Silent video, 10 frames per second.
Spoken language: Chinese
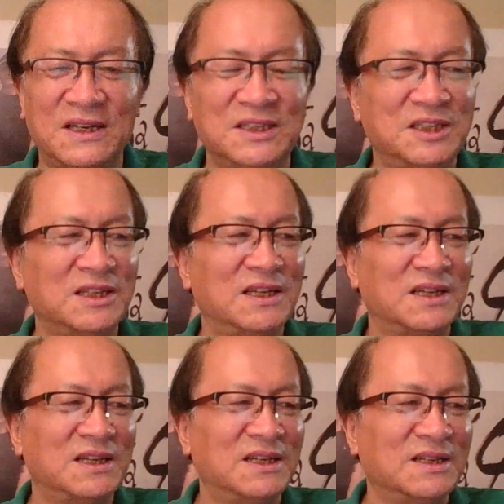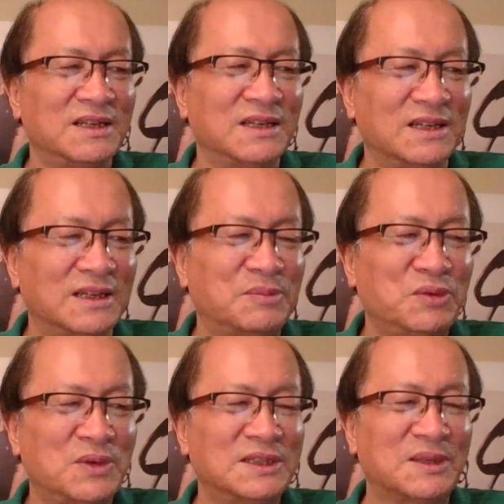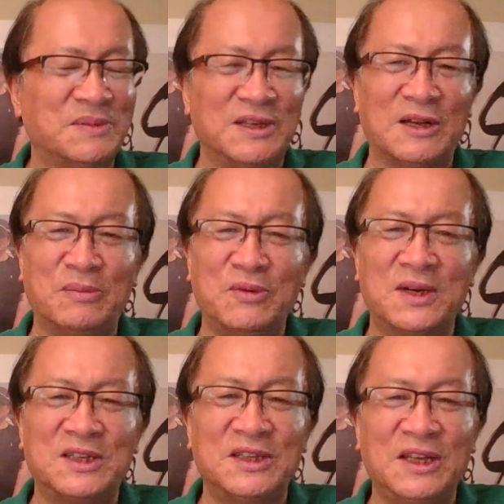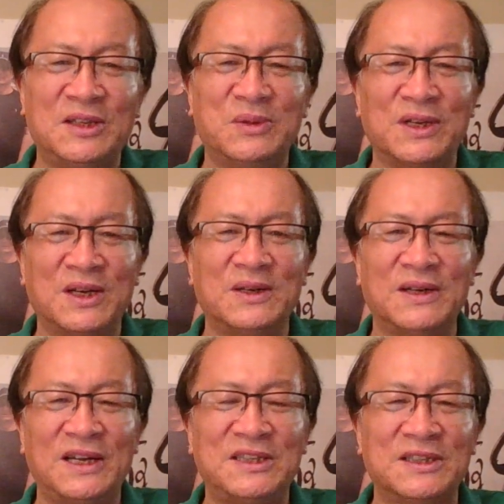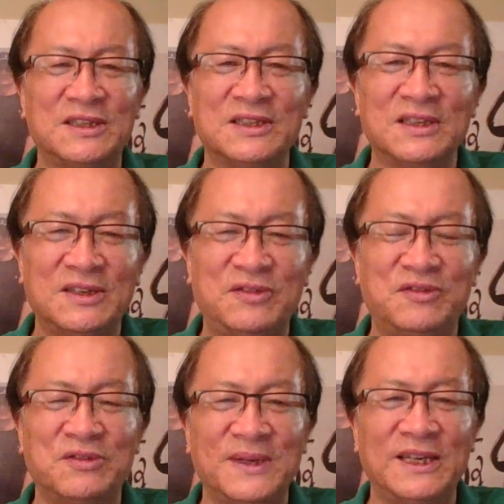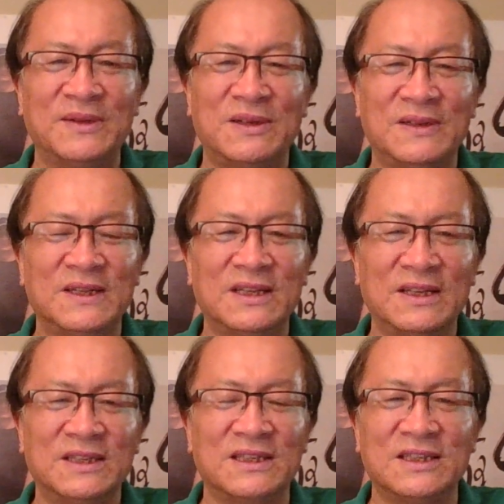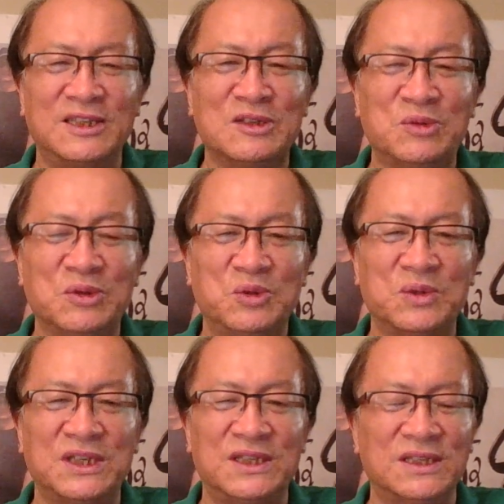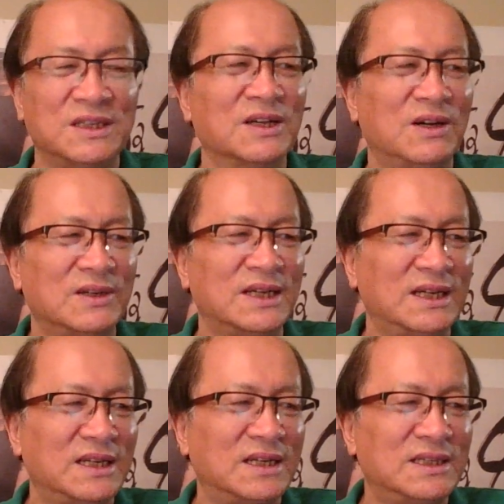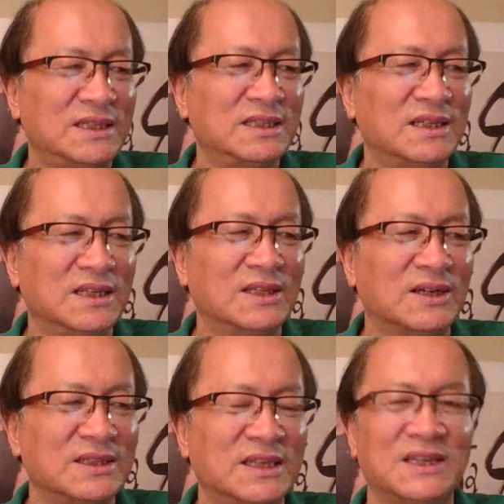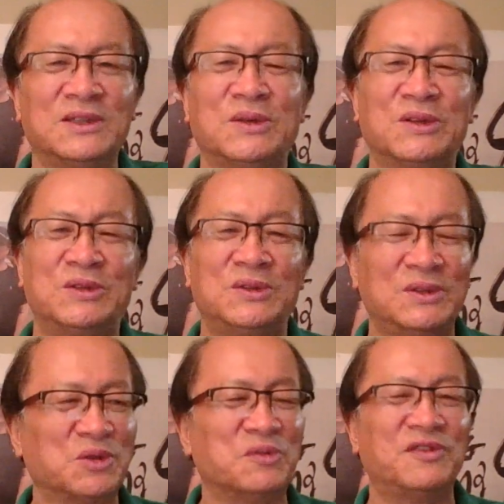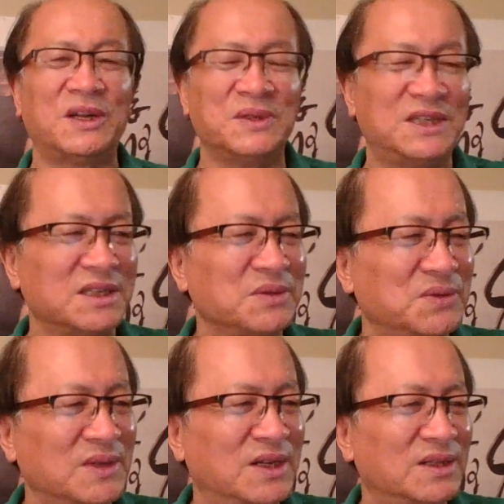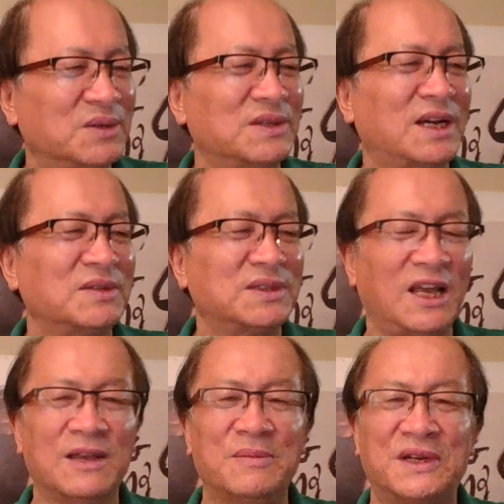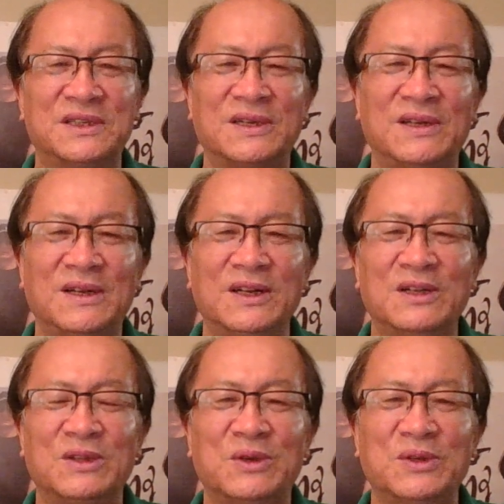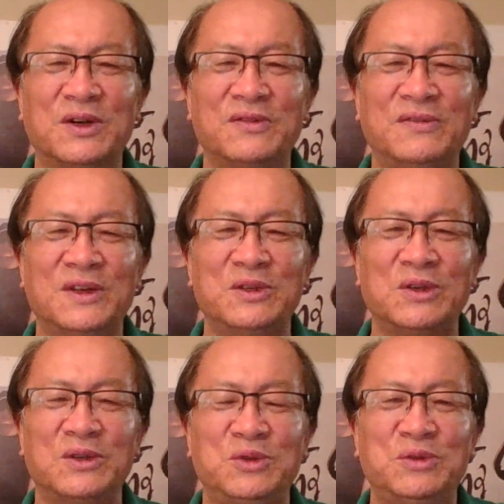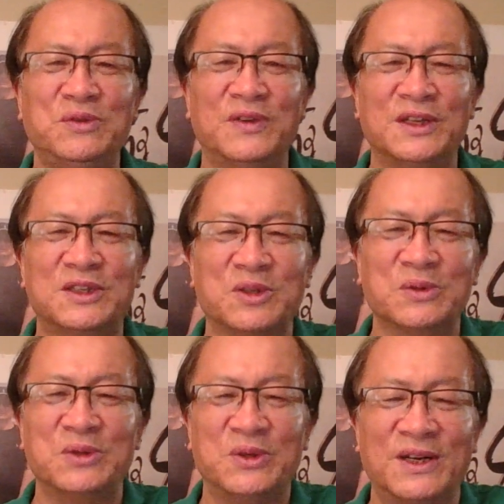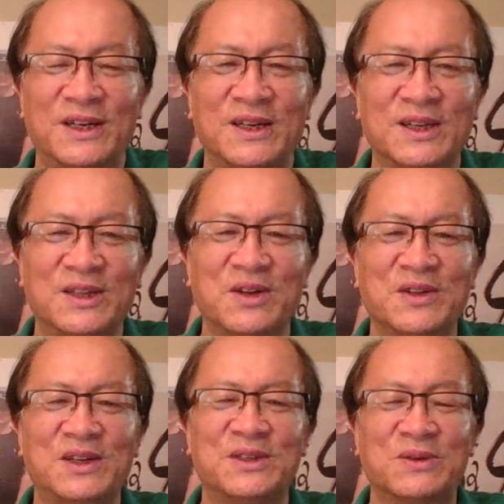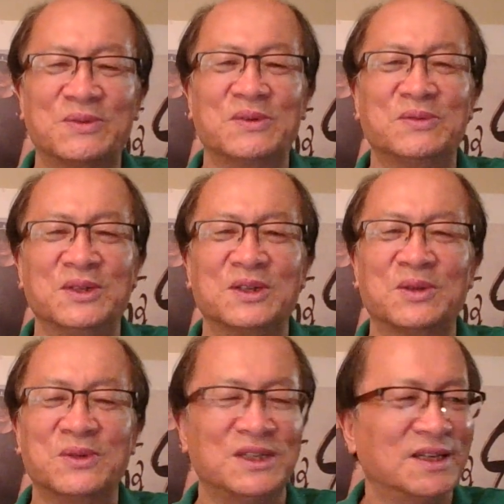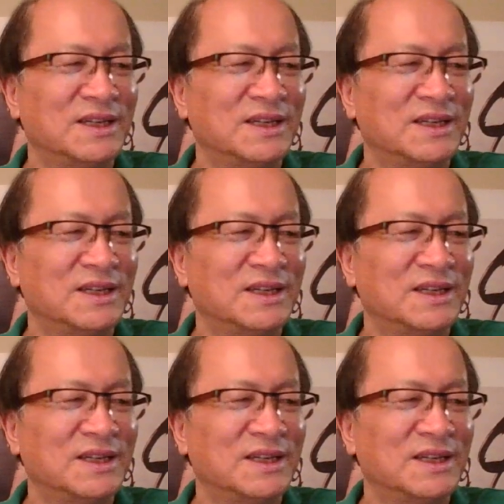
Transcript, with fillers: 且。呃，不管怎么样，不管是内斗也好，还是腐败，这个证据坐实了也好啊，这些领导将来都要走法律程序啊，都要拿到台面上，都要虚伪的走一圈儿，到那时候，我估计都是